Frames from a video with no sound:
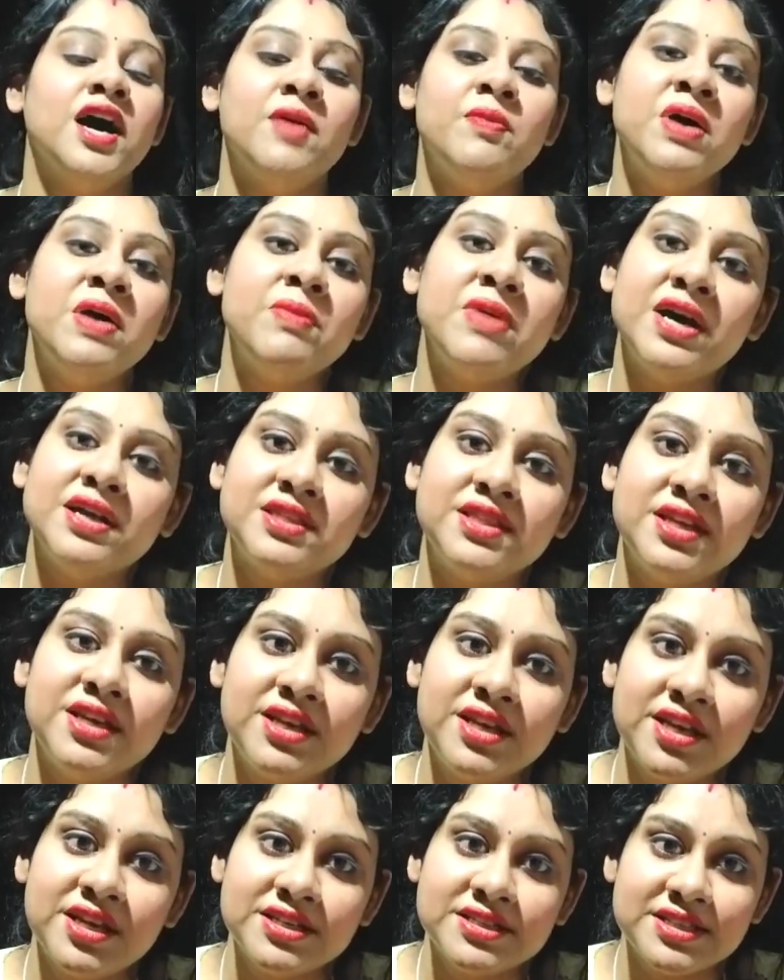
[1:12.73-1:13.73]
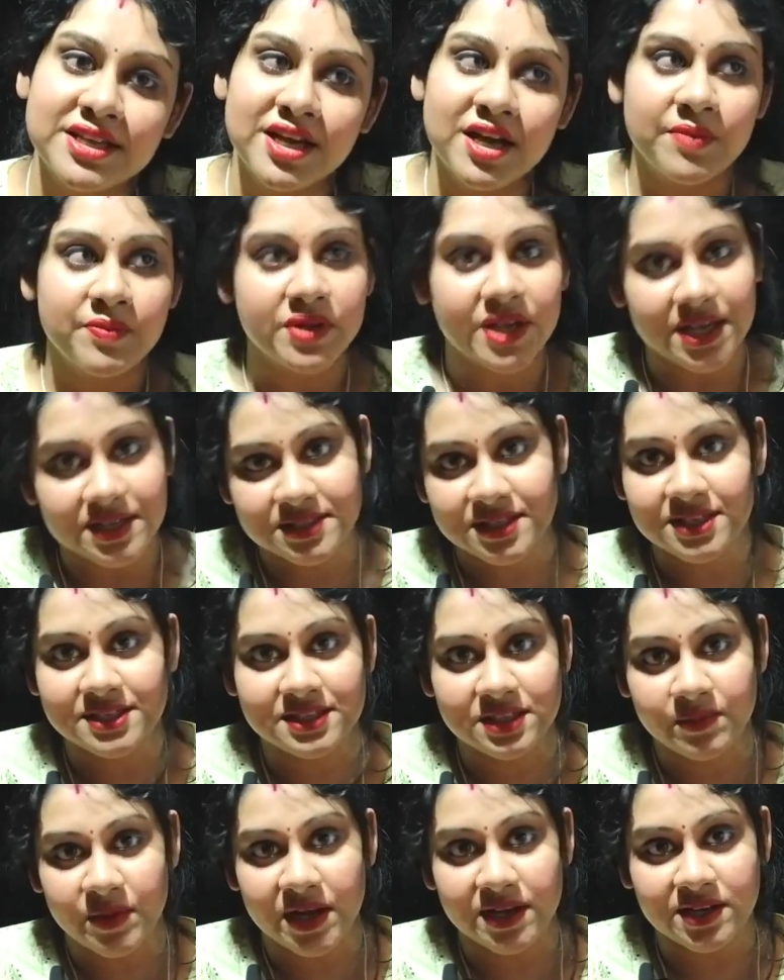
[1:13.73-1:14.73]
अब हम आते हैं कि इसे हम कैसे
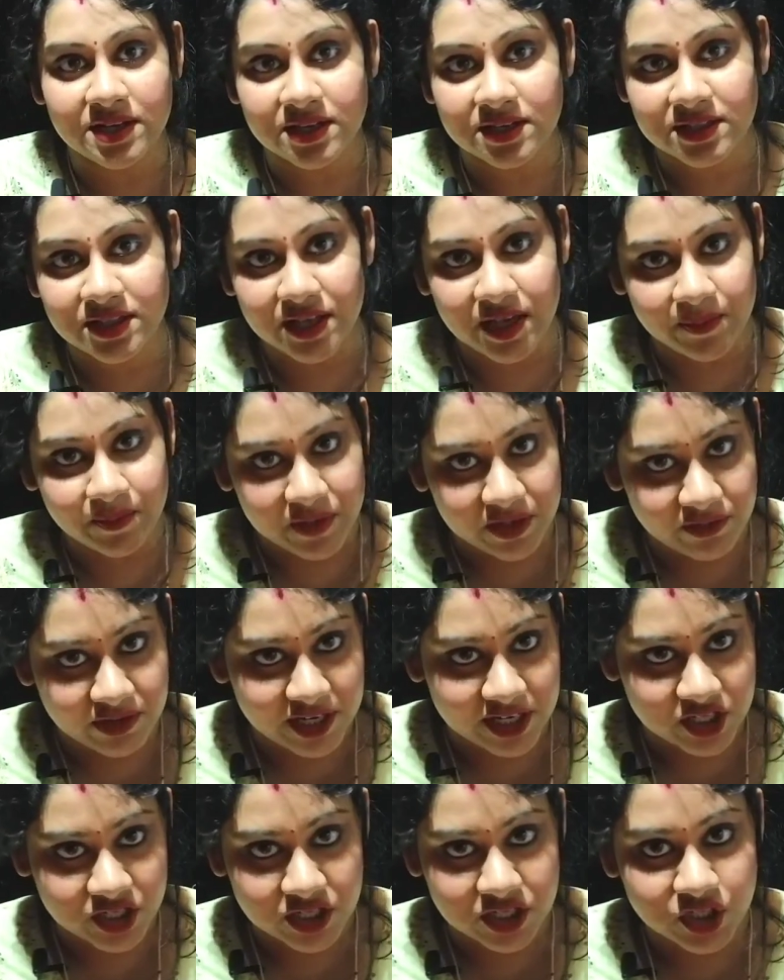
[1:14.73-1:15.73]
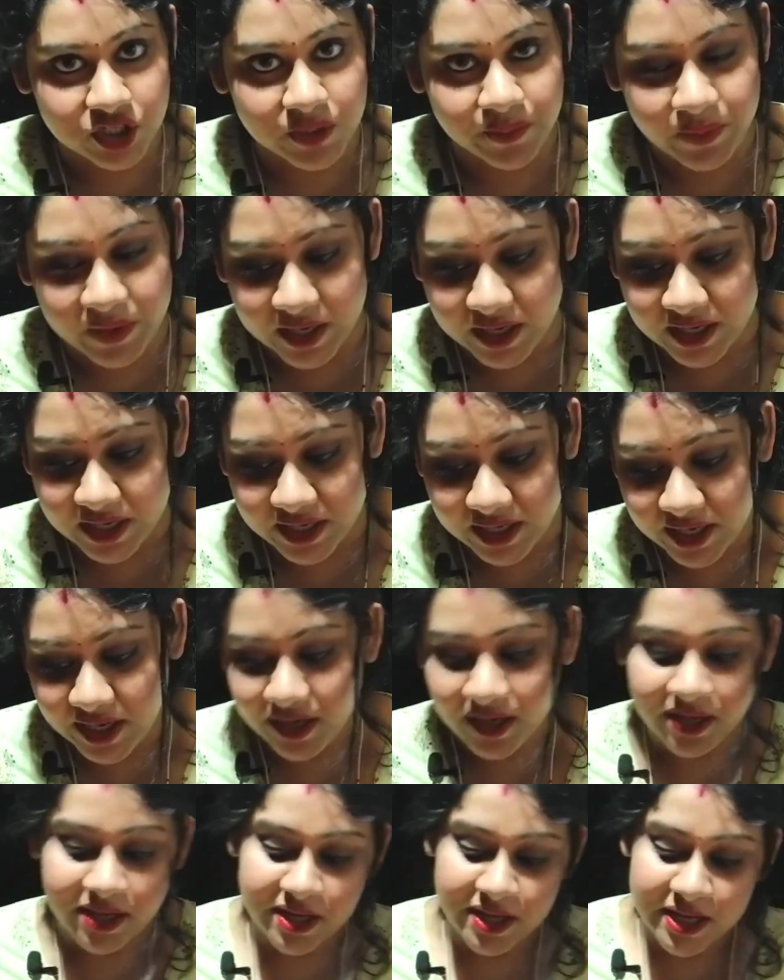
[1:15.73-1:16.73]
इस्तेमाल करते हैं अपने रिलेशनशिप के
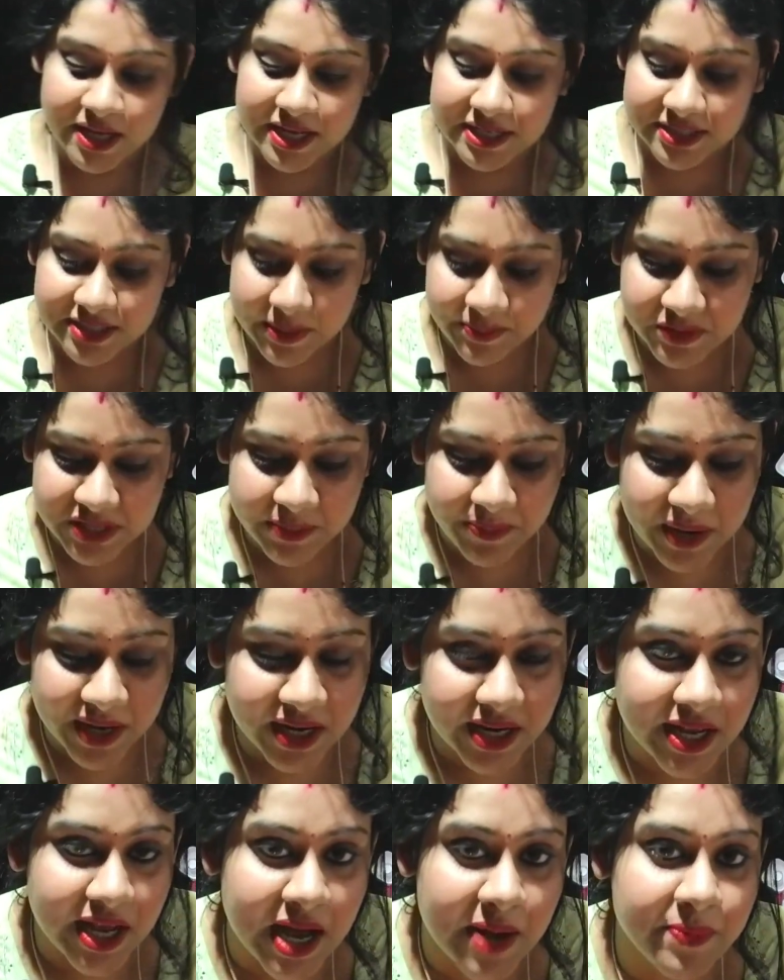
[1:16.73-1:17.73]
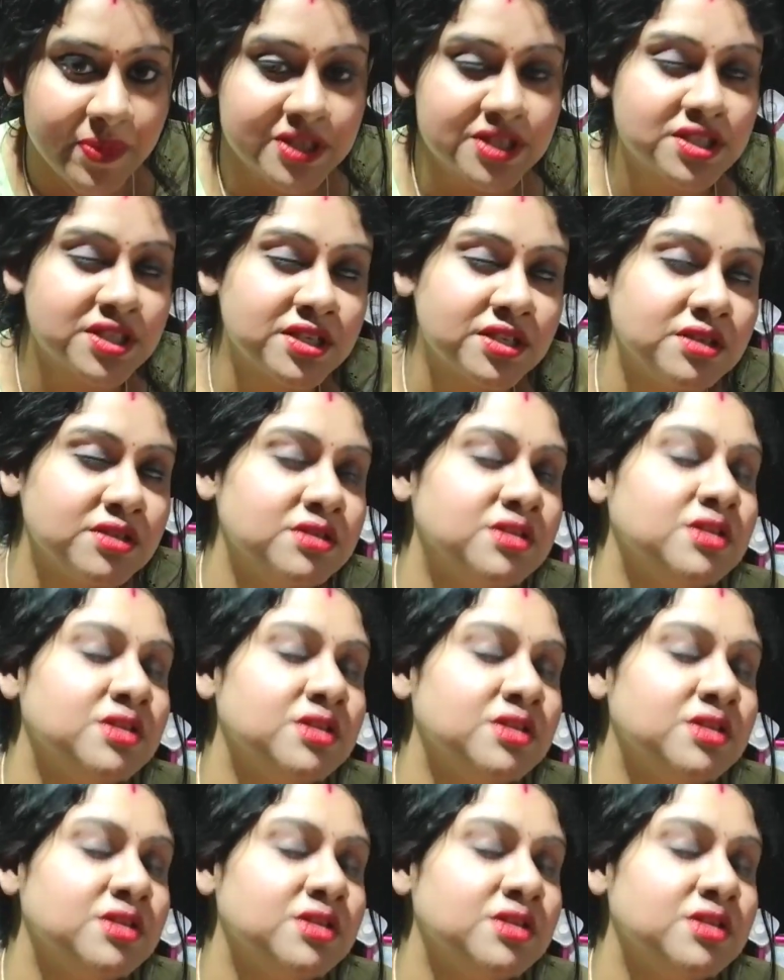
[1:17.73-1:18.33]
लिए सबसे पहले आप इस